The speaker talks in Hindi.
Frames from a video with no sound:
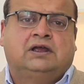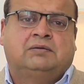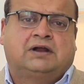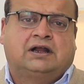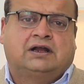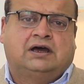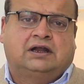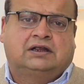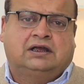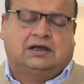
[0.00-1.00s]
इमरान
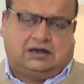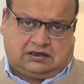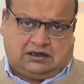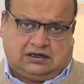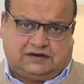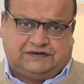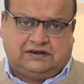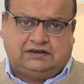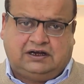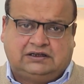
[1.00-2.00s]
खान के घर का
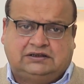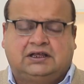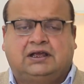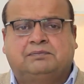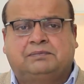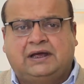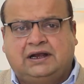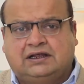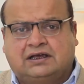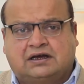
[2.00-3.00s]
ख़र्चा चलाते हैं
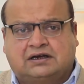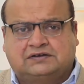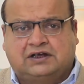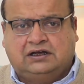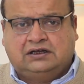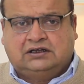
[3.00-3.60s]
पहले ये ख़र्चा